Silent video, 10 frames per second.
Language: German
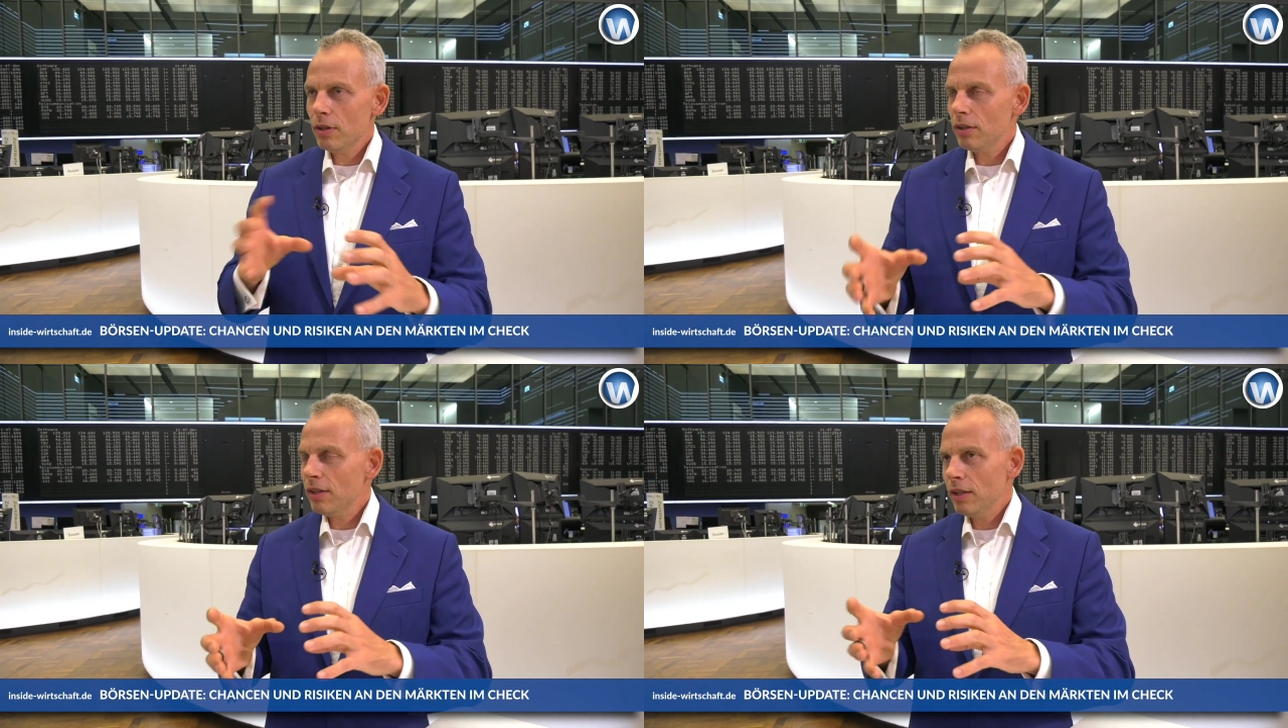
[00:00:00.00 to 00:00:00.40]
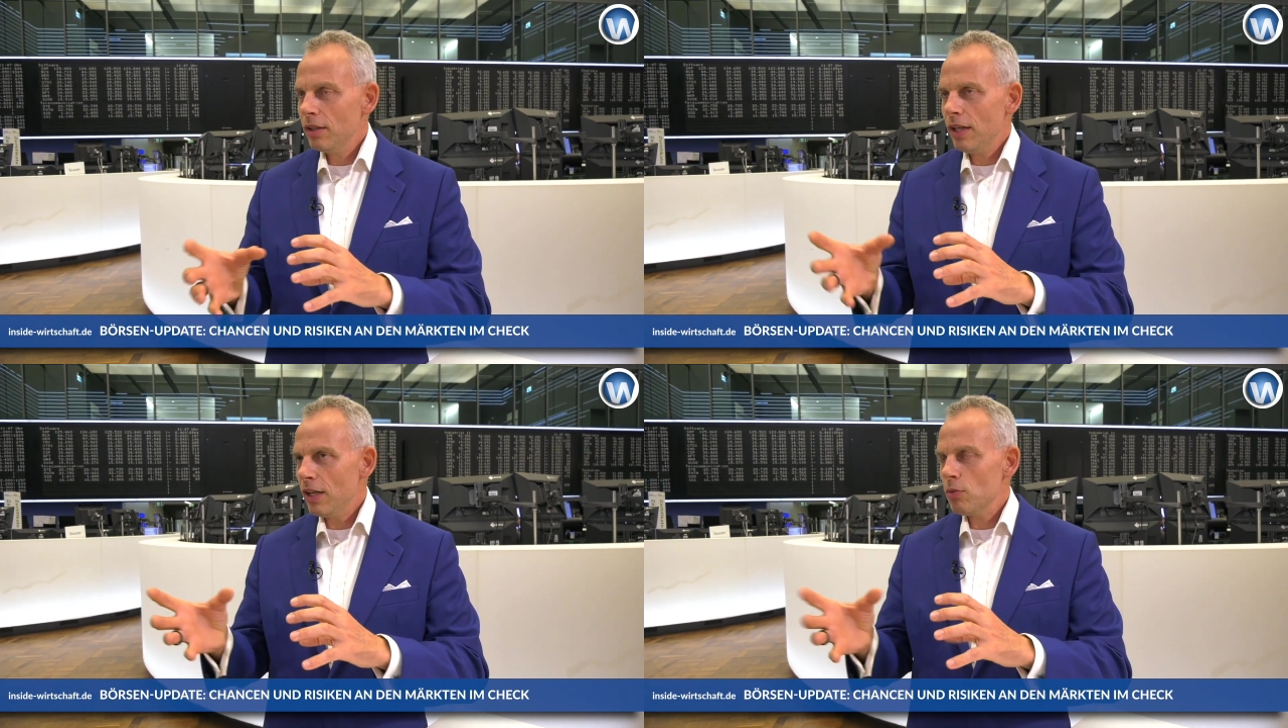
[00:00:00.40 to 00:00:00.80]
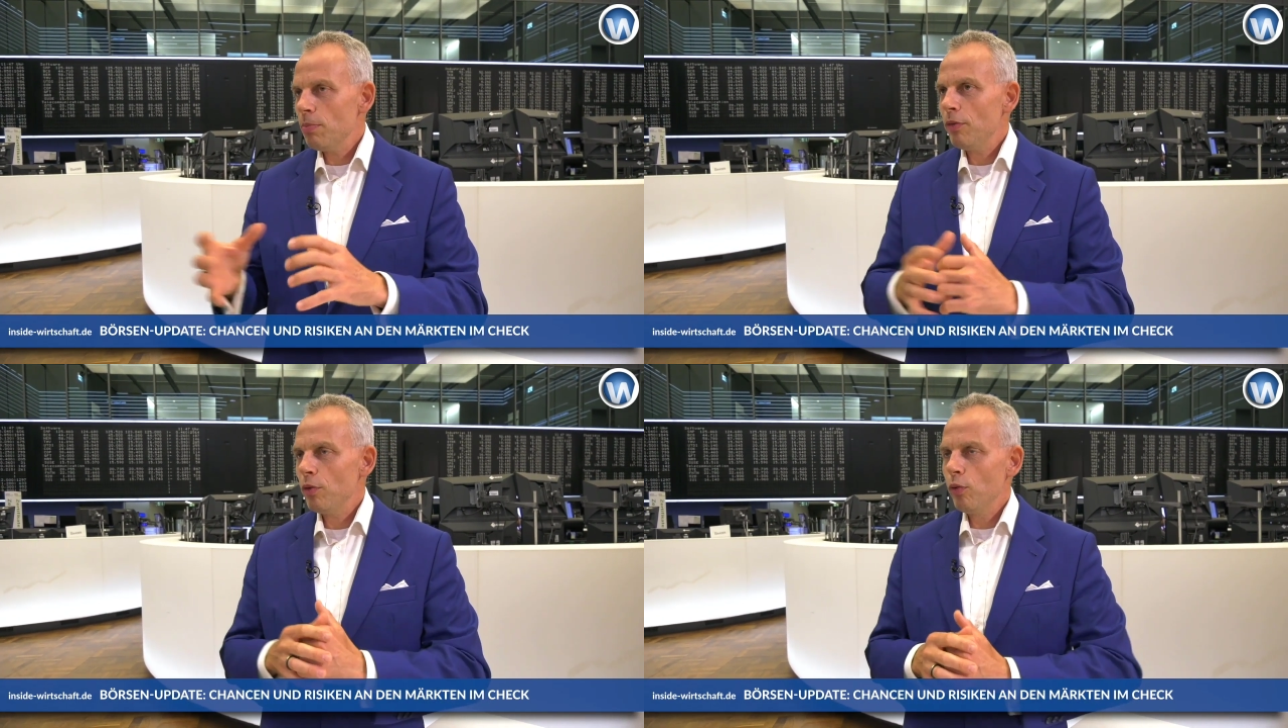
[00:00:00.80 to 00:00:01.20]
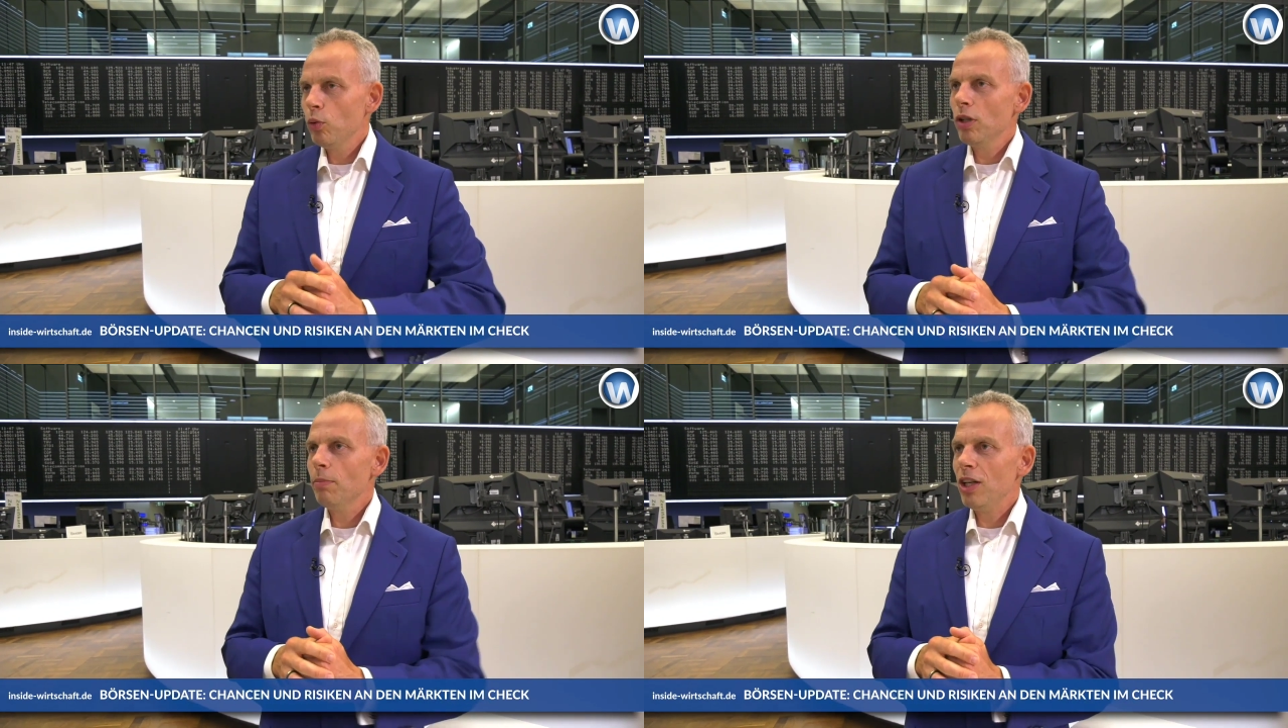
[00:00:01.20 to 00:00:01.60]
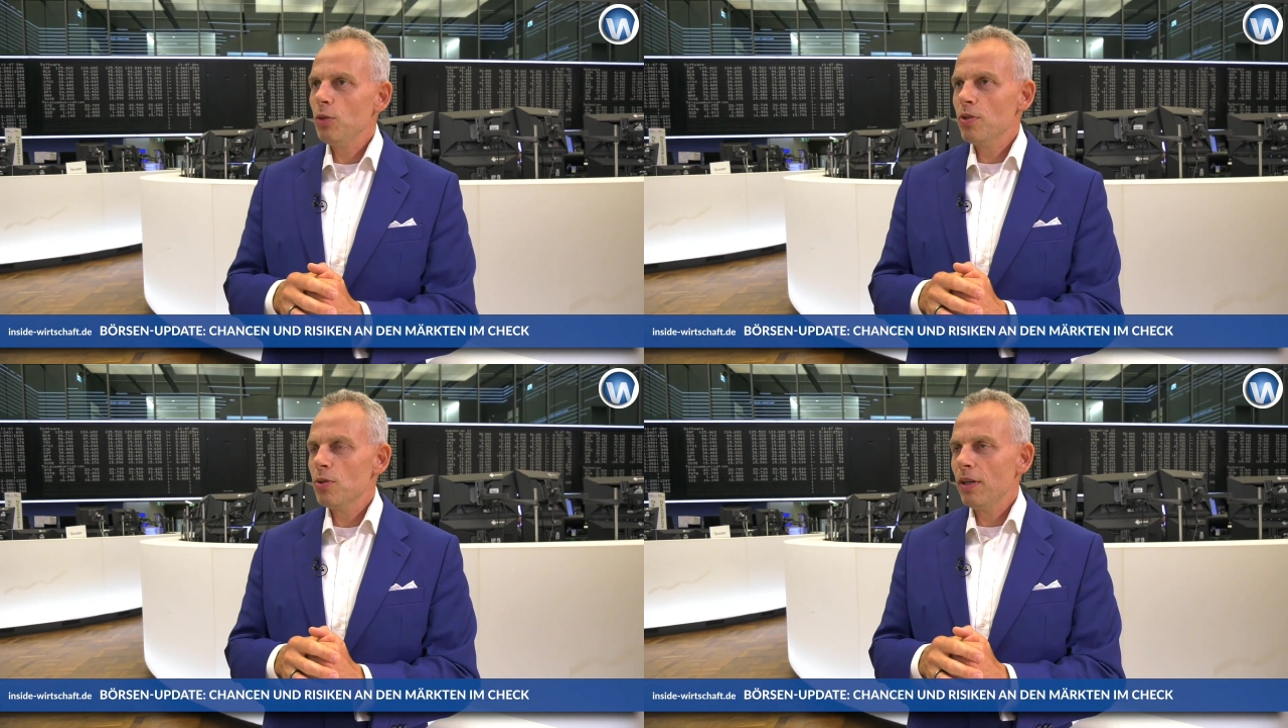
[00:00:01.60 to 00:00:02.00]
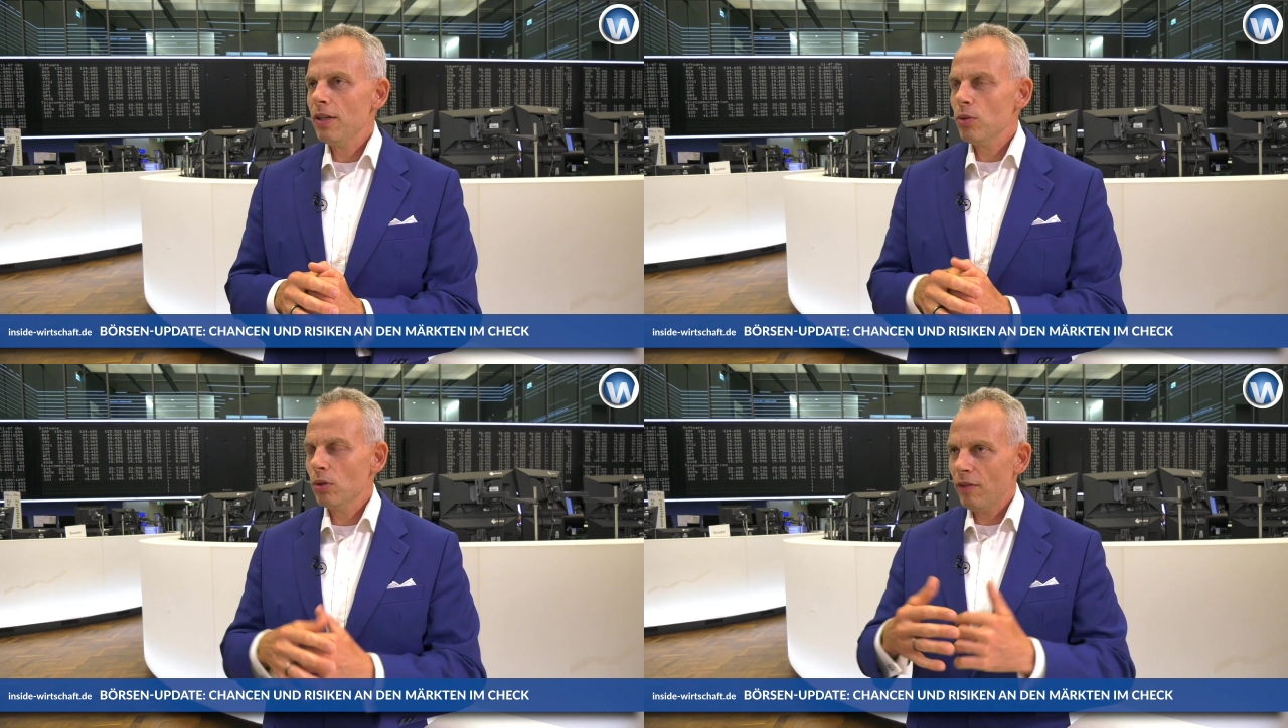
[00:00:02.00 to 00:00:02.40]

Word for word: äh, den, den SP 500 beispielsweise,